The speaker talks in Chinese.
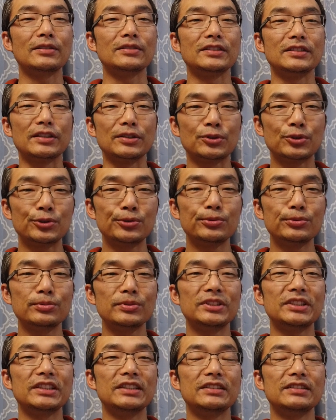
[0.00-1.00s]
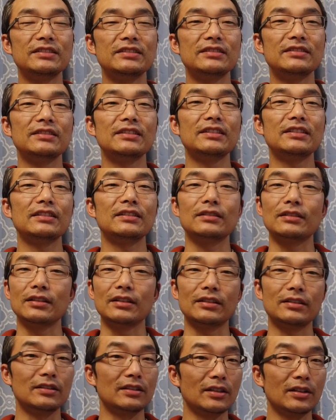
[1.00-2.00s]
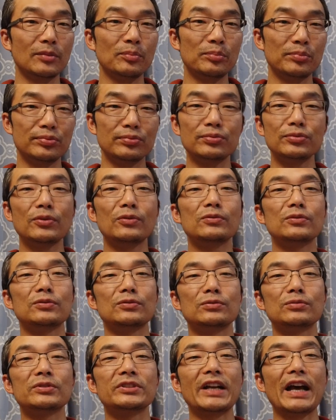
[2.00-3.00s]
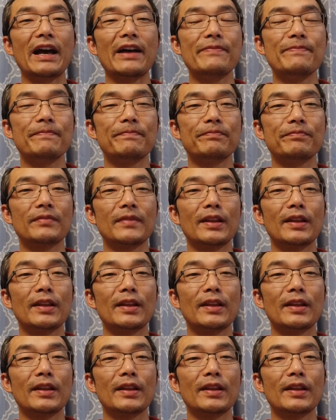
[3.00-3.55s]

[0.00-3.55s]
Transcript: 照你的初心，啊，能不动如山，